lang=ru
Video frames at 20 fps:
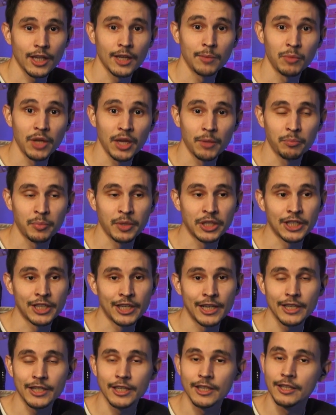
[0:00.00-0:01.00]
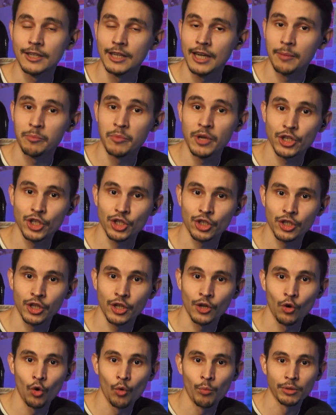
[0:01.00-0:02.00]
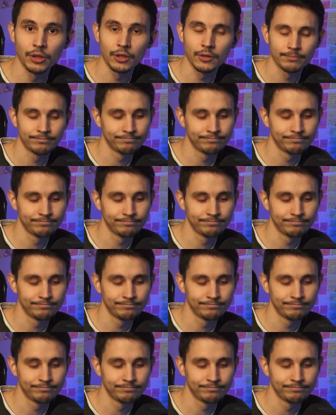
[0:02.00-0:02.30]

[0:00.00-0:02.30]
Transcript: имея пятилетний коммерческий опыт.